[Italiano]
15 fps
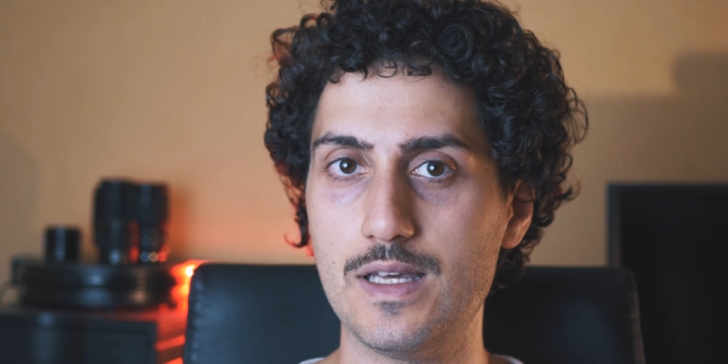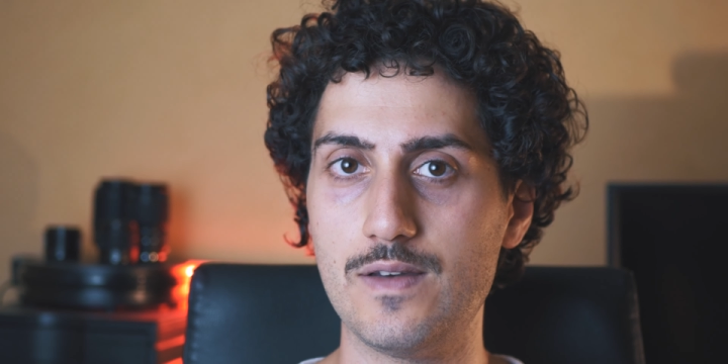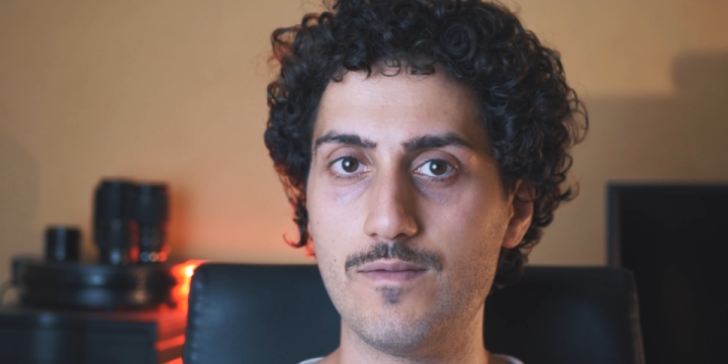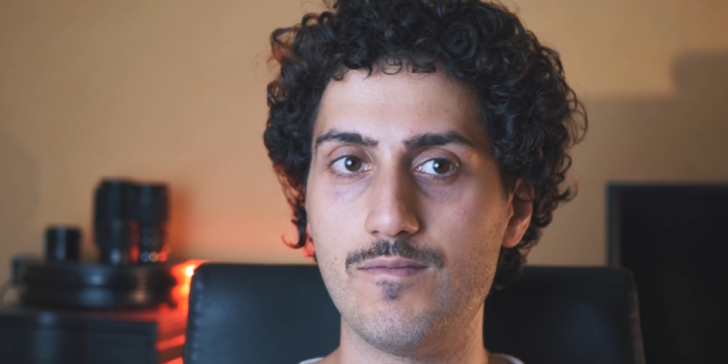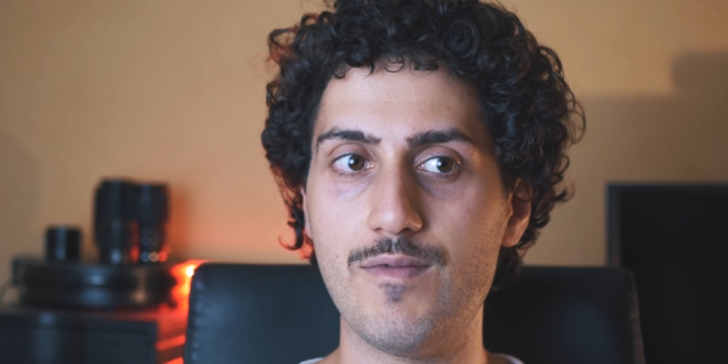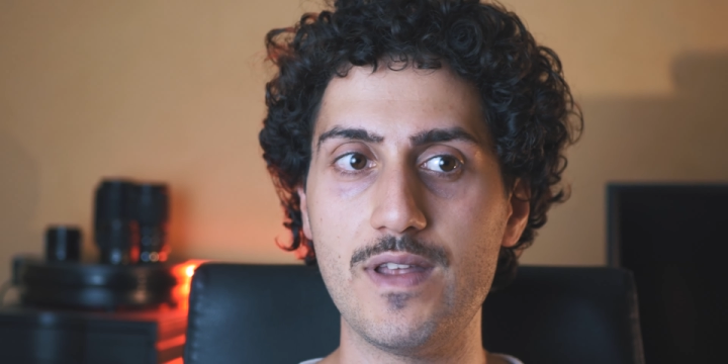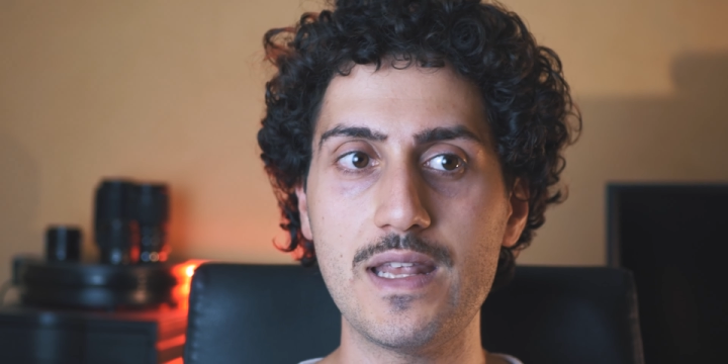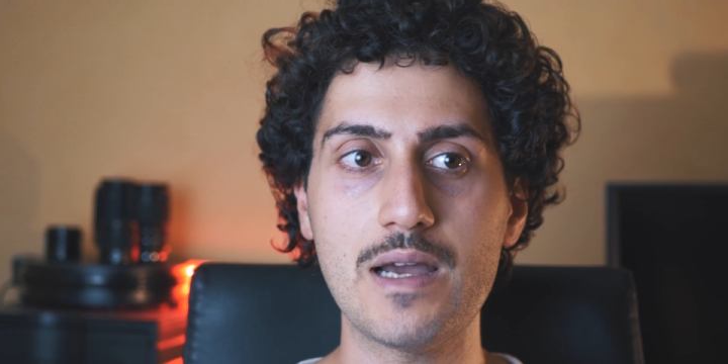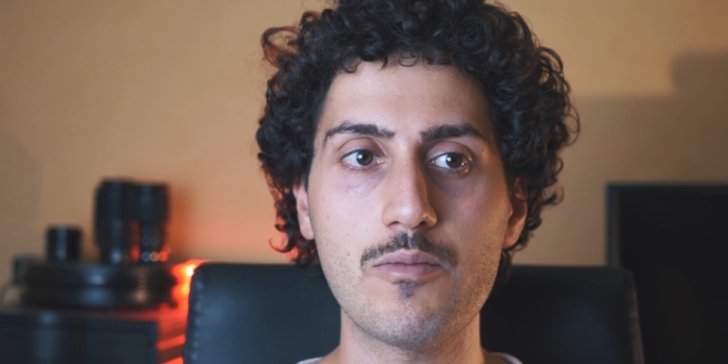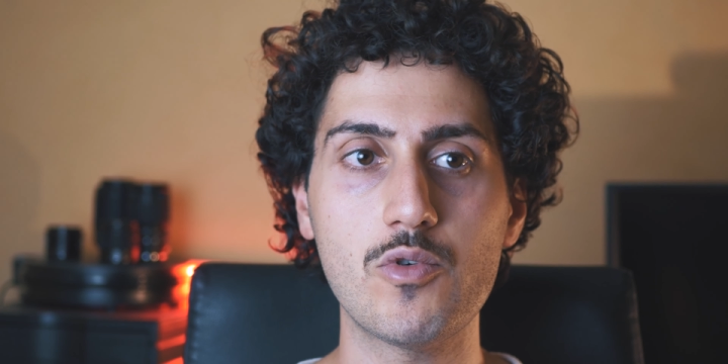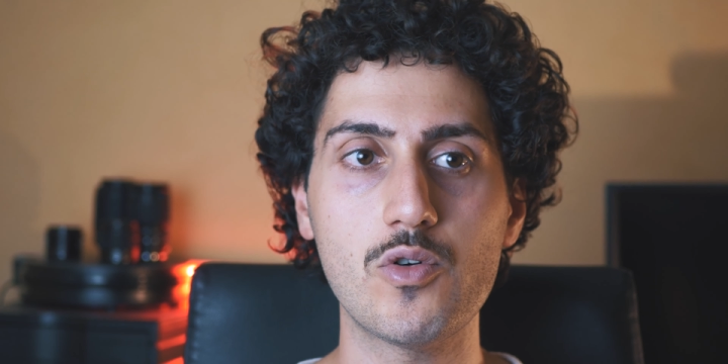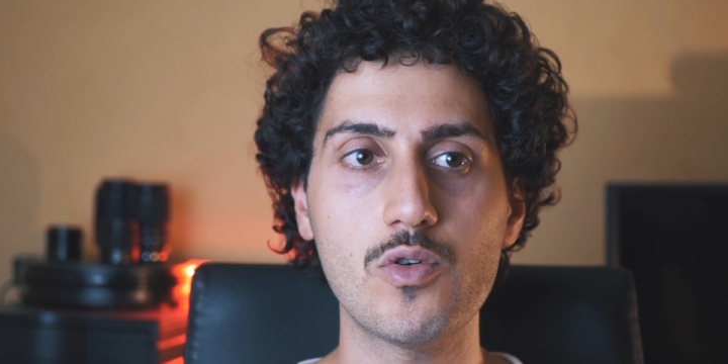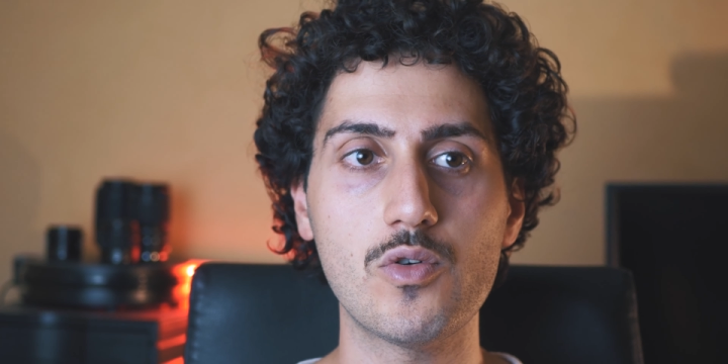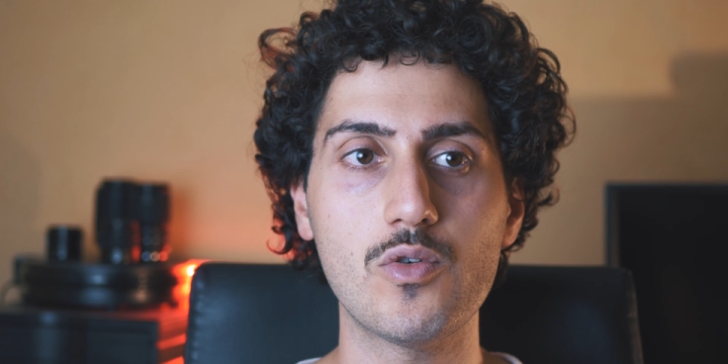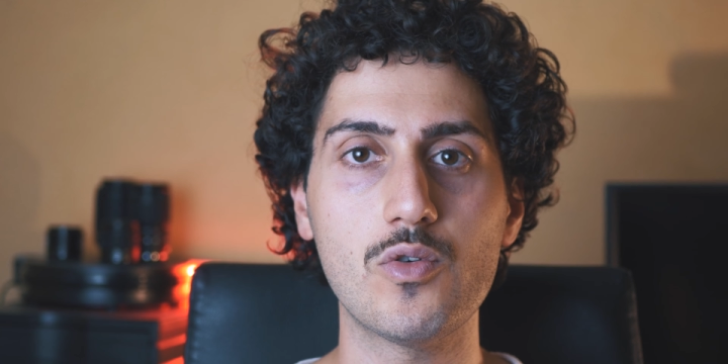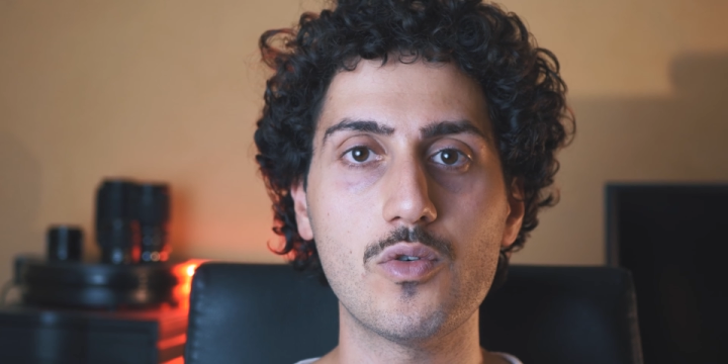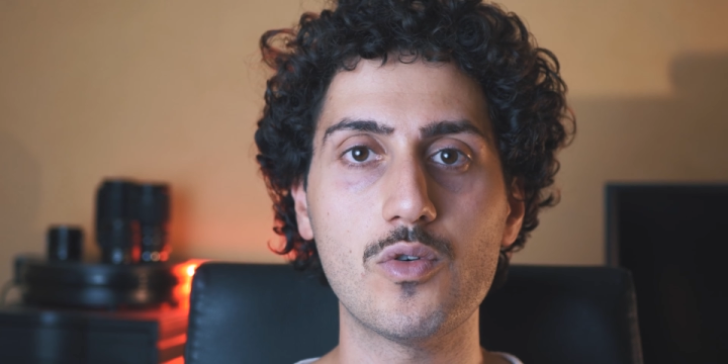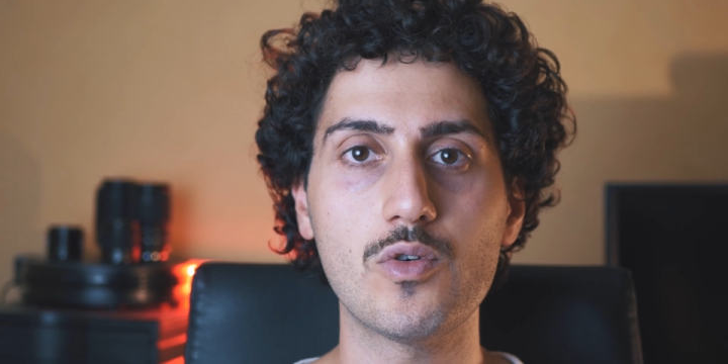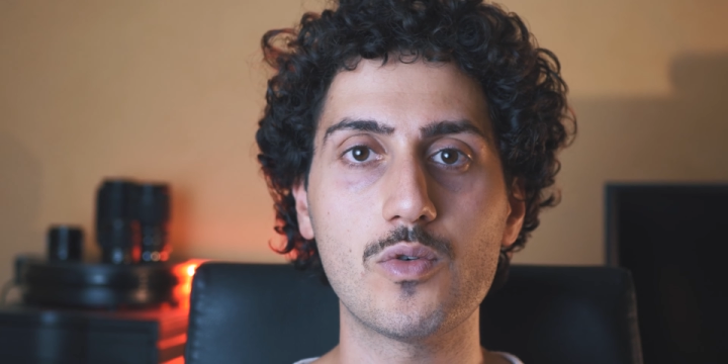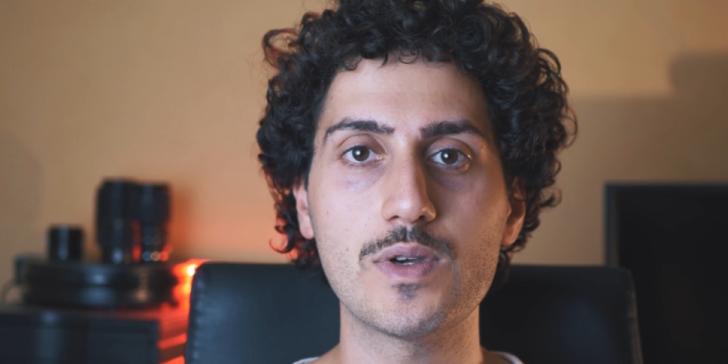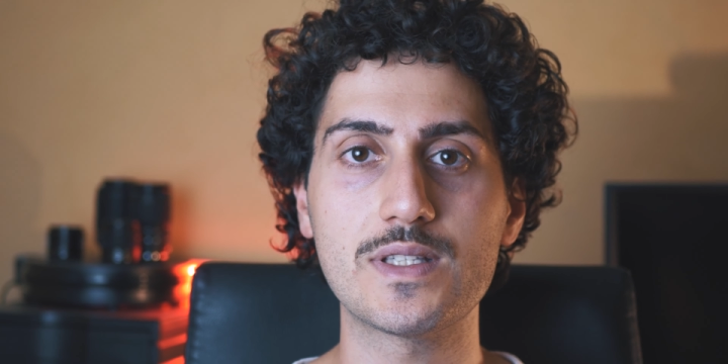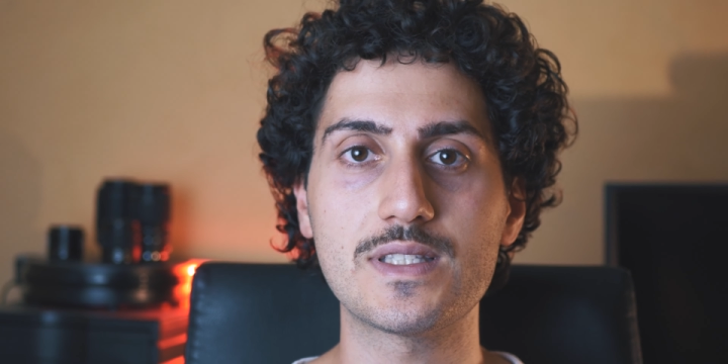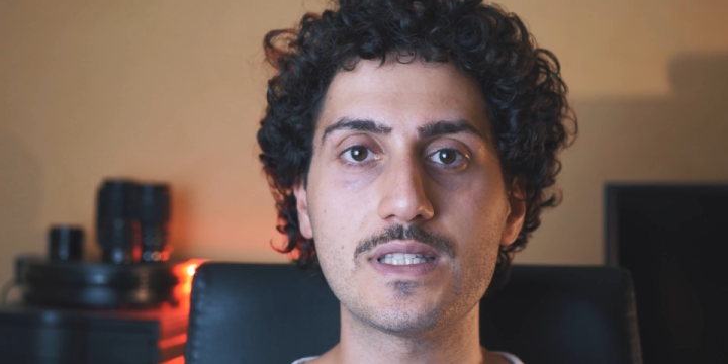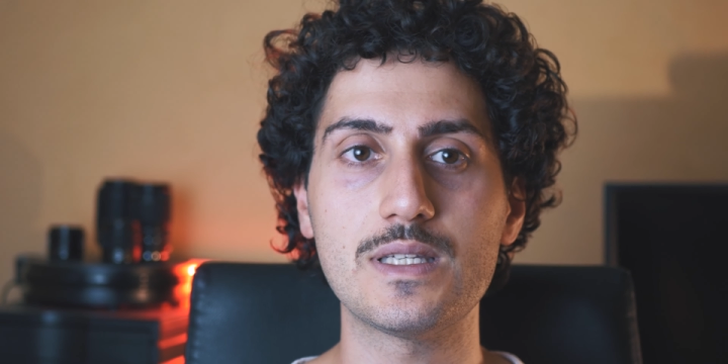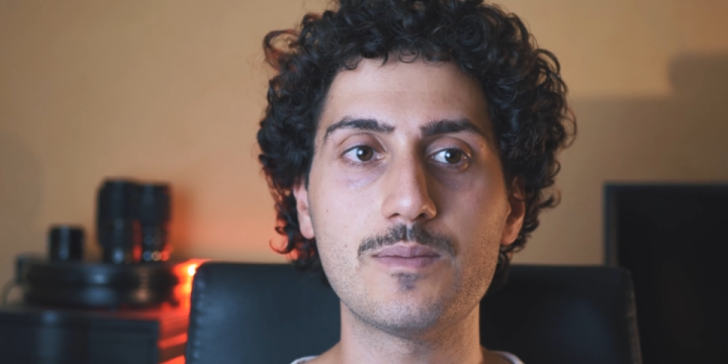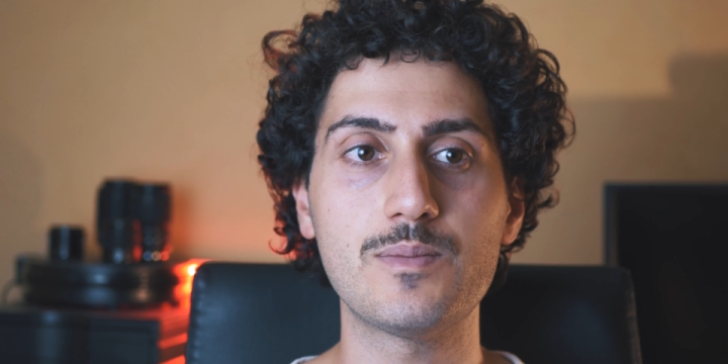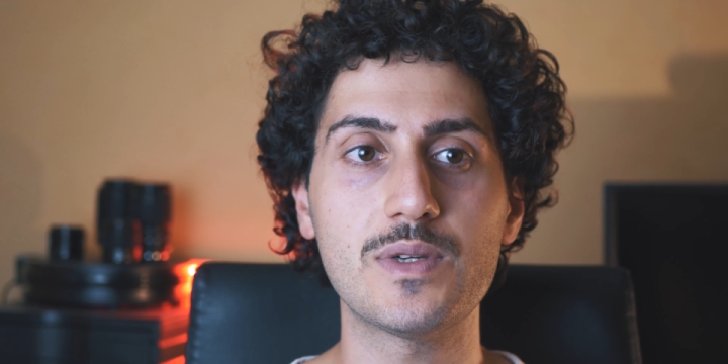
Vediamo questi